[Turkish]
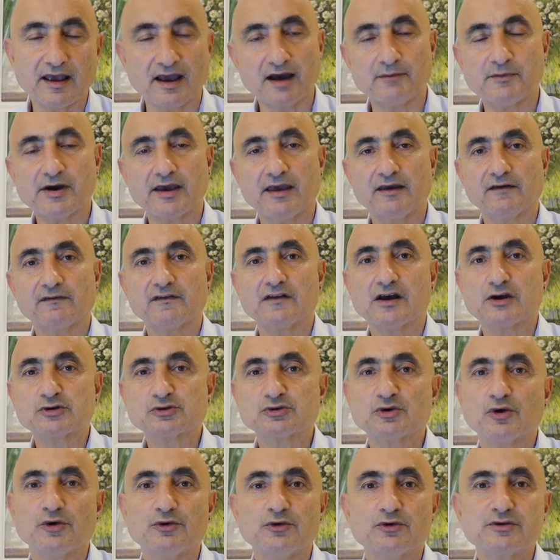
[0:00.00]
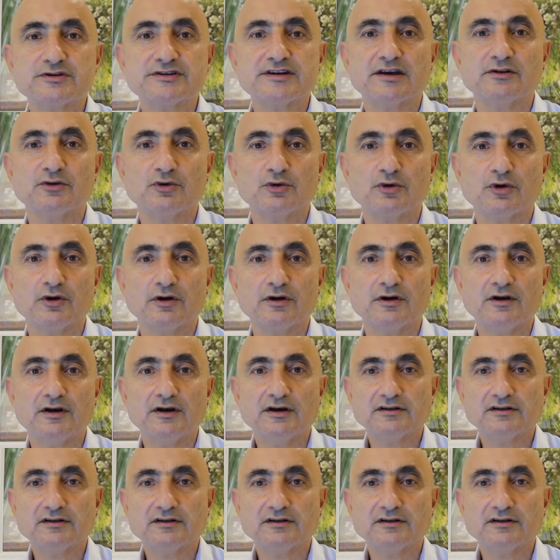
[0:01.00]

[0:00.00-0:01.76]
E ama enflasyon yükseliyor.